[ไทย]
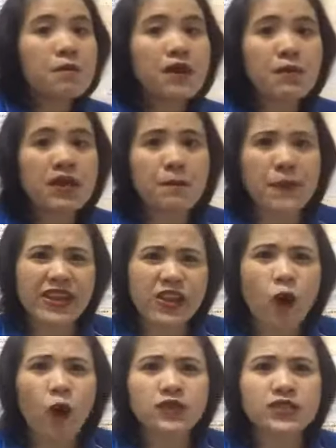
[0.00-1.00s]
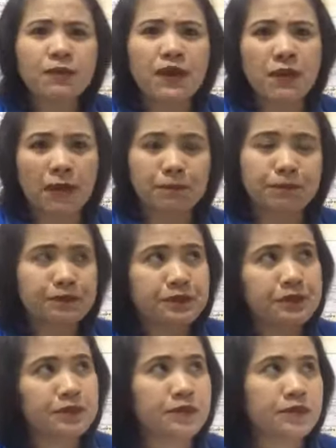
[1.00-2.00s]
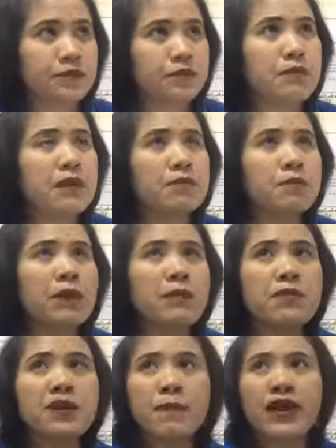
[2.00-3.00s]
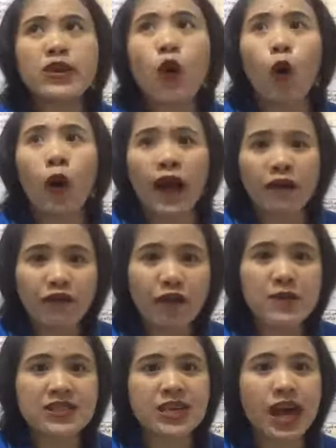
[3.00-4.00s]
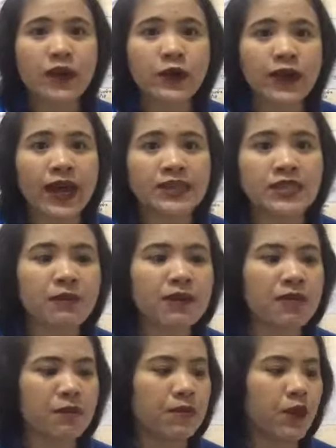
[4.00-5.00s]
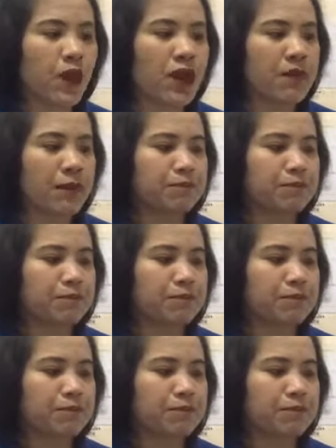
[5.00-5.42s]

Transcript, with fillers: มีประโยคที่เป็นแบบมันมันมีประโยค affirmation ด้วยนะที่เป็นแบบเหมือนว่าแบบ